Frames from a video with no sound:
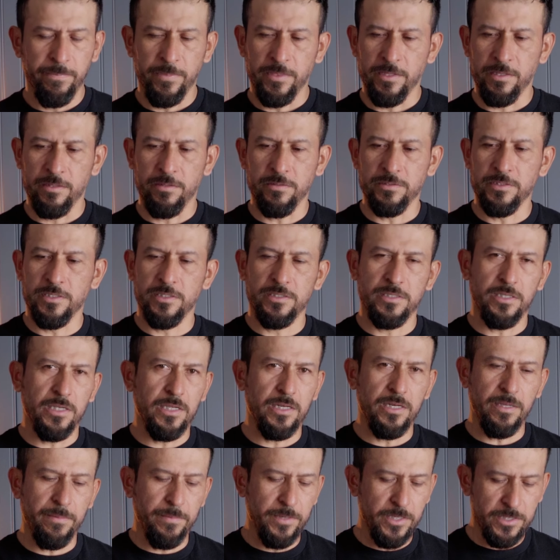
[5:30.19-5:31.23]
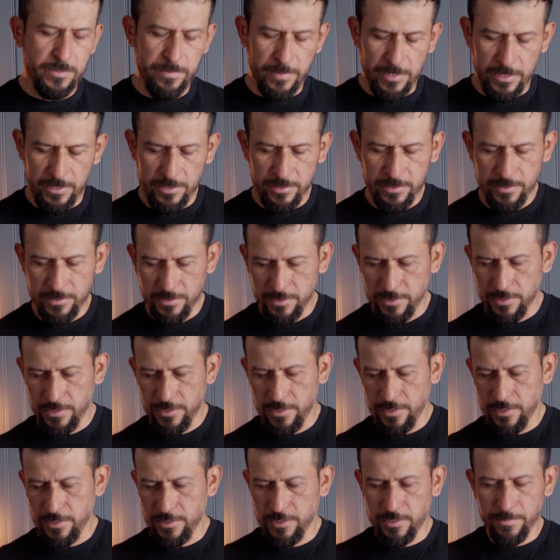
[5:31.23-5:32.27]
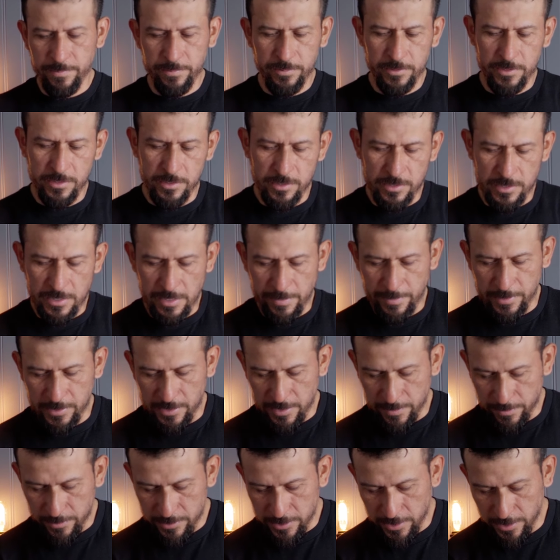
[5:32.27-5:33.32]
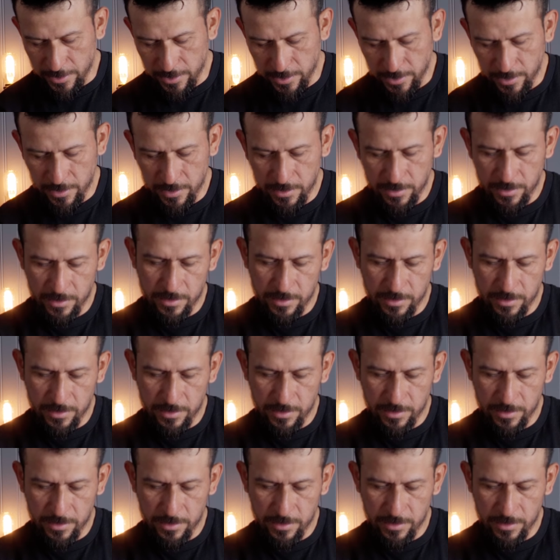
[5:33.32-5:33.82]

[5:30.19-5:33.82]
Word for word: Entonces es la misma y esa pues la metemos aquí.